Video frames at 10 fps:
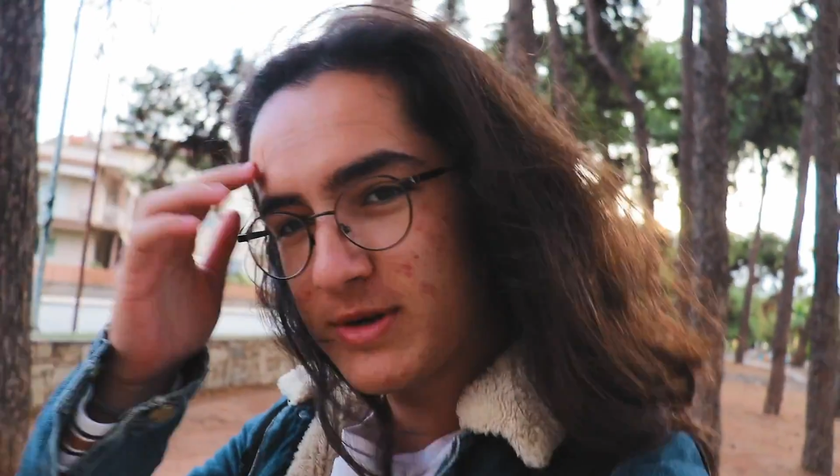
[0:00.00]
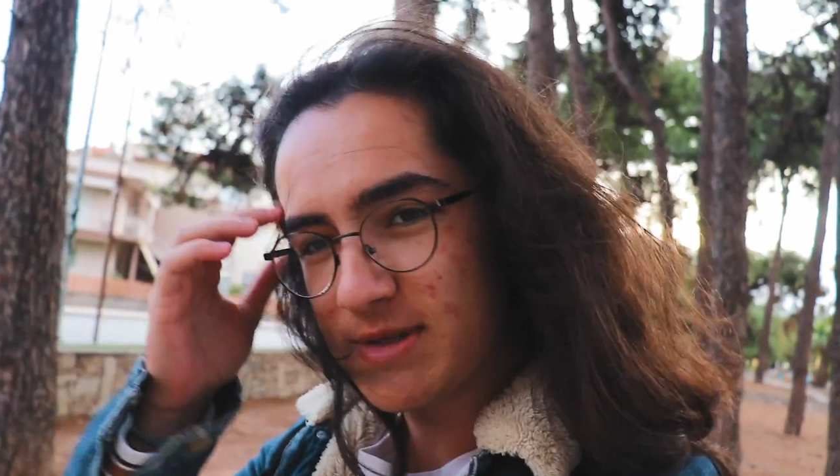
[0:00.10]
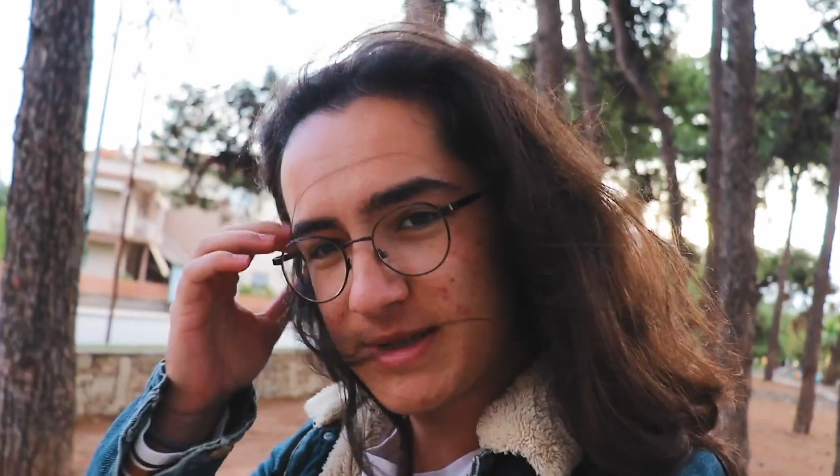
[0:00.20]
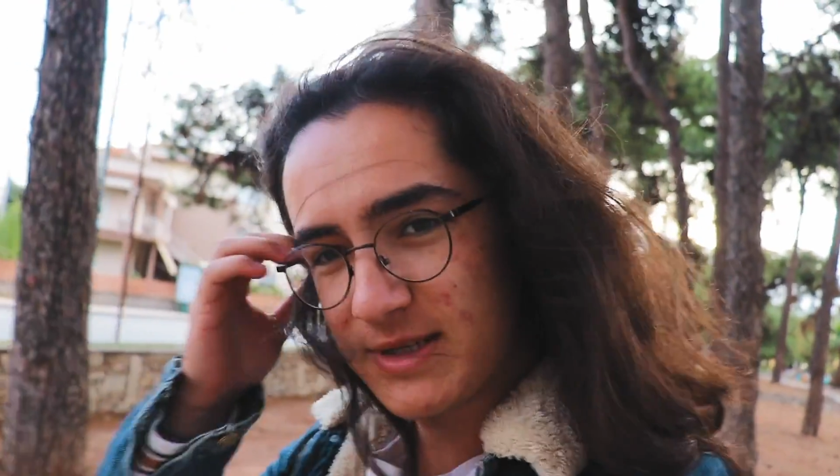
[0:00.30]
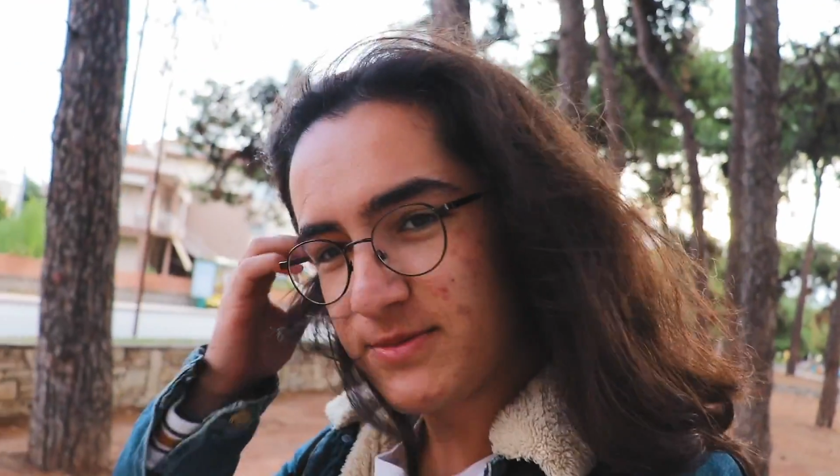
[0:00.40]
Şu an
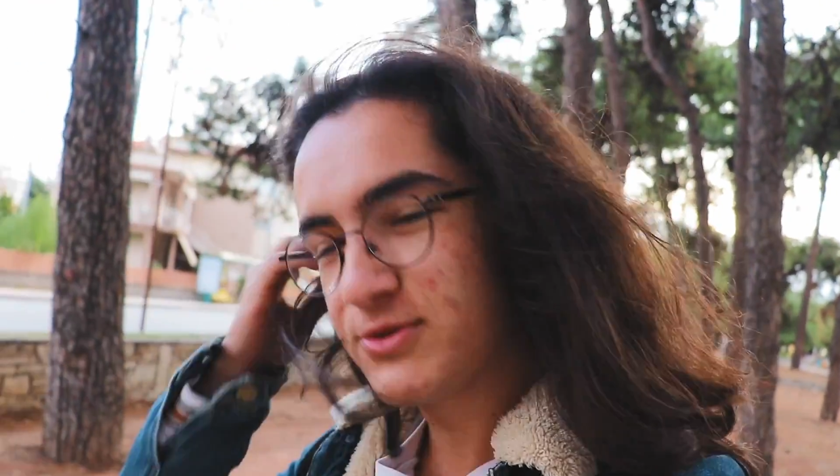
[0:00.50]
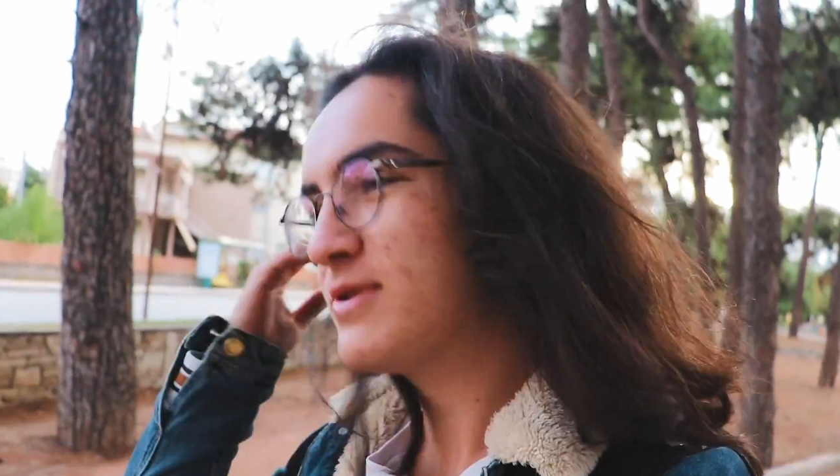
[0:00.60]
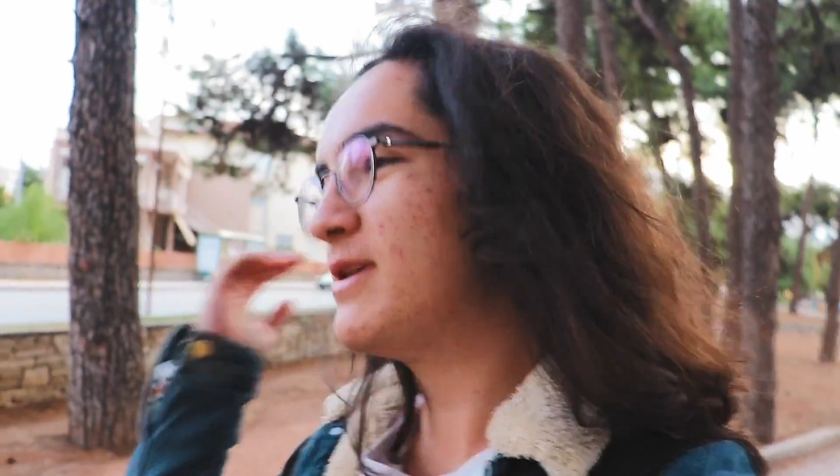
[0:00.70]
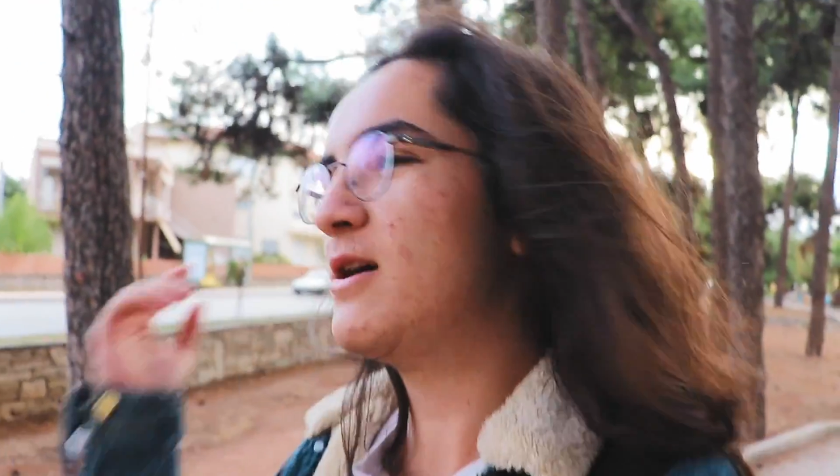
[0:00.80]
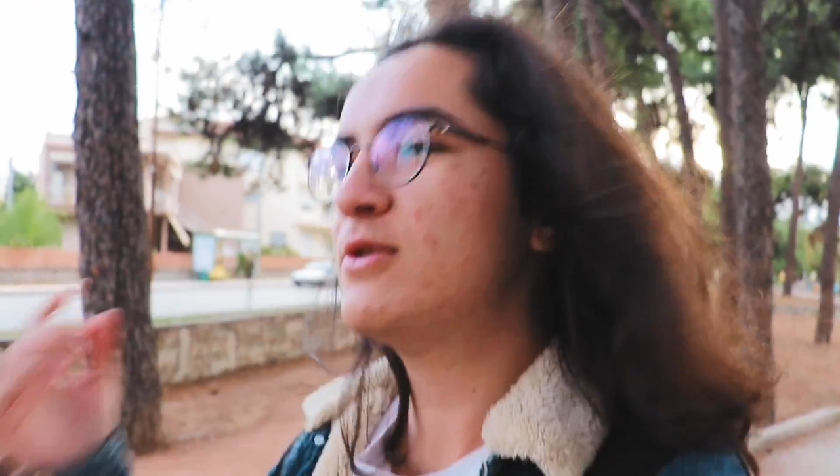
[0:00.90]
saçlarım
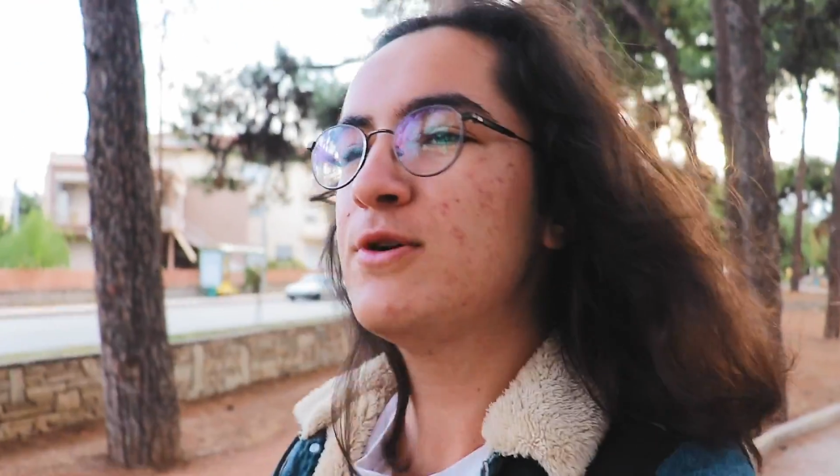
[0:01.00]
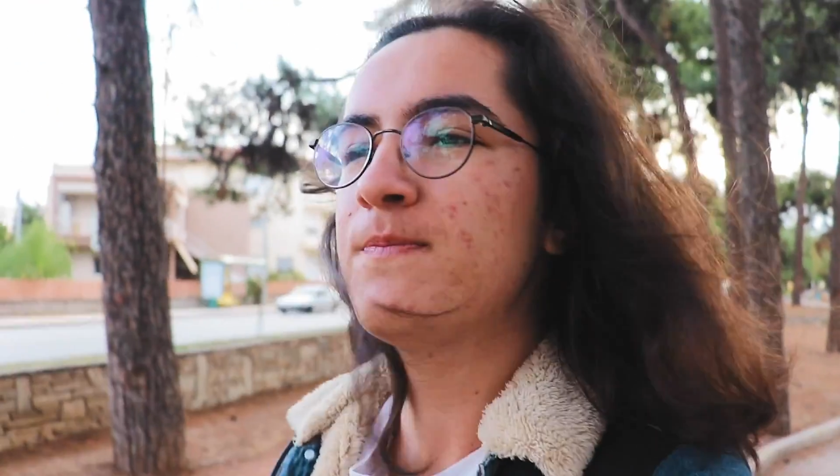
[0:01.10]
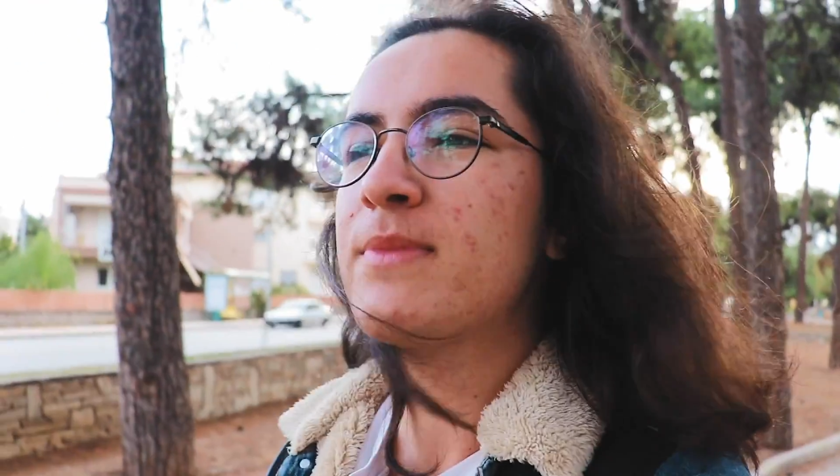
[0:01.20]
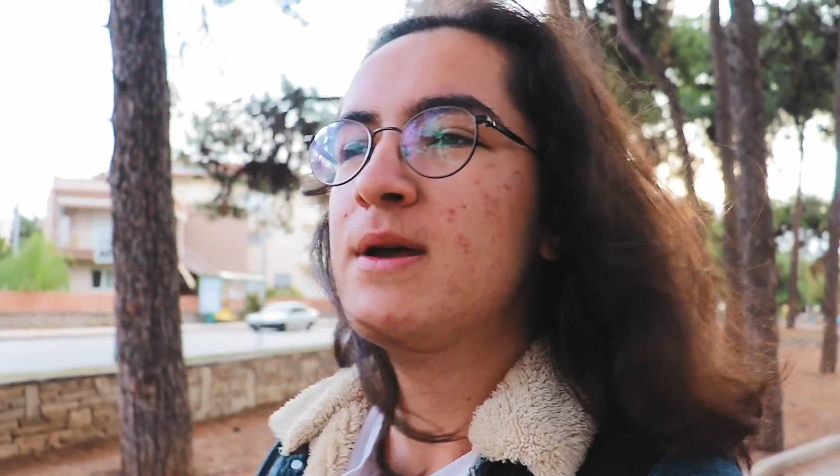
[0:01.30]
çok dağılıyor.